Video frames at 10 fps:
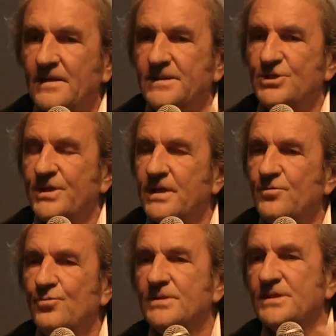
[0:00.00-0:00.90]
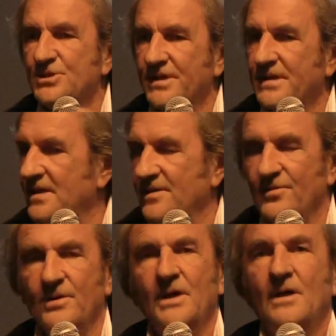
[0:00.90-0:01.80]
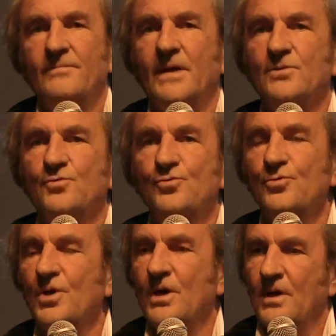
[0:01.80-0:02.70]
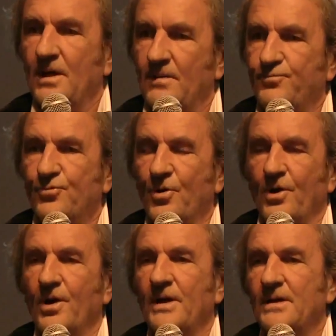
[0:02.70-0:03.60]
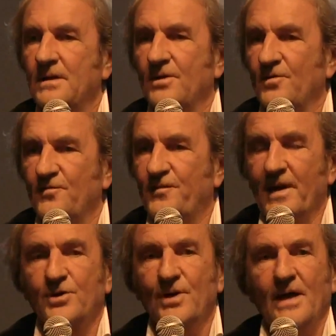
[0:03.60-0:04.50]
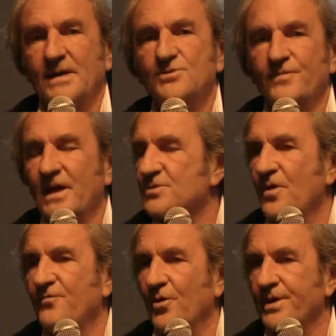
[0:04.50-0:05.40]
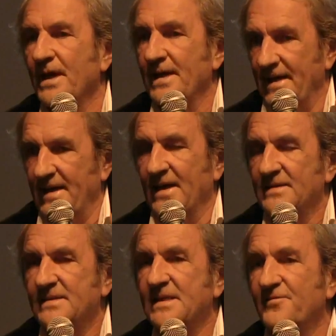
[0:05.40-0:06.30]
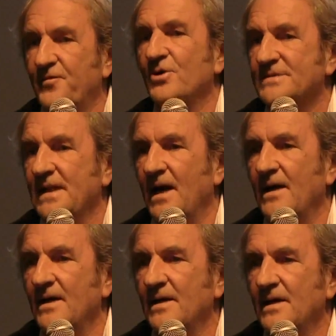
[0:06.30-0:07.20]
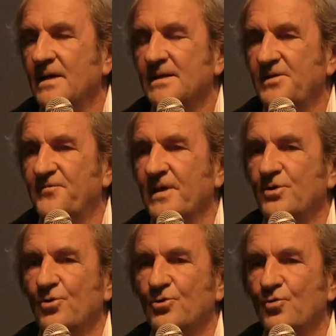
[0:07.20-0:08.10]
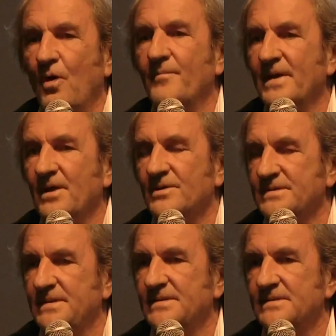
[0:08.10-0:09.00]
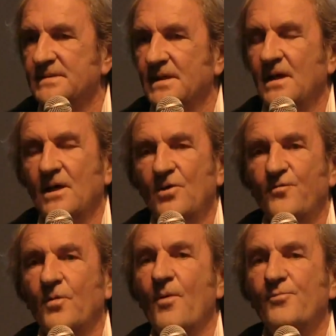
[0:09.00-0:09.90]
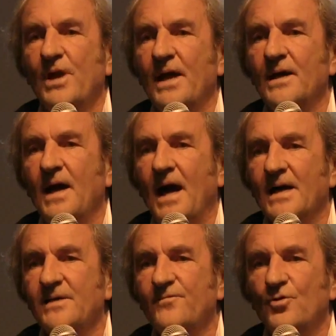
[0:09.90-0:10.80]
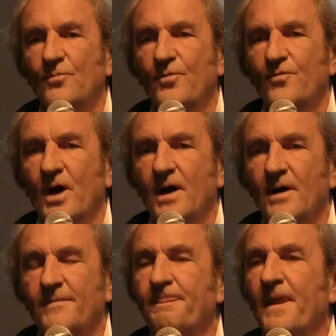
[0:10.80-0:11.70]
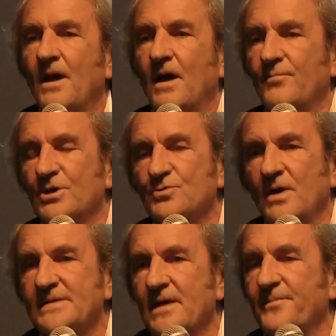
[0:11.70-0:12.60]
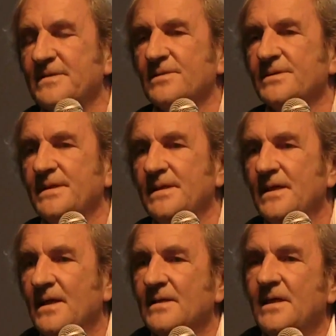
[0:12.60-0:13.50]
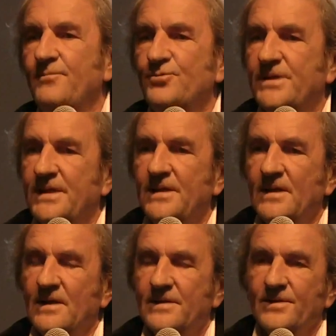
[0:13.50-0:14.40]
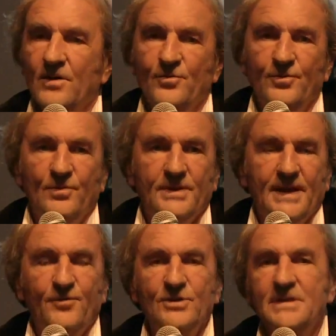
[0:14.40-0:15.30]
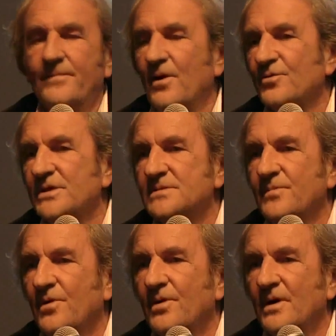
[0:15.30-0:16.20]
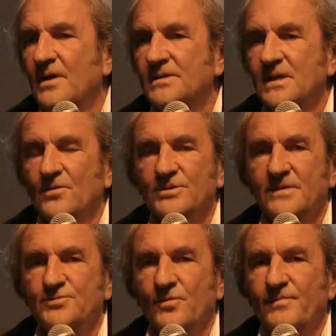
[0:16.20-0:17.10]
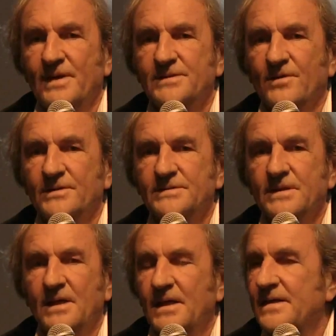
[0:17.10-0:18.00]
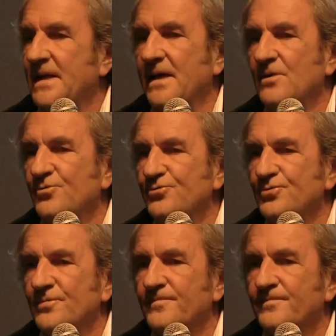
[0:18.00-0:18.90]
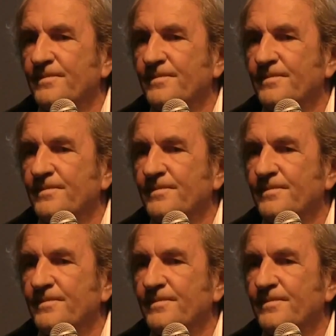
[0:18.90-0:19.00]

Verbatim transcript: CGTU et CGT euh, maintenu, pour euh, euh, faire que la classe ouvrière soit forte. Et c'est cette force-là qui fait que le 3 mai 36, le Front populaire arrive au pouvoir. Ambroise Croizat est présenté député dans le 14e arrondissement, circonscription de Plaisance. Il est élu.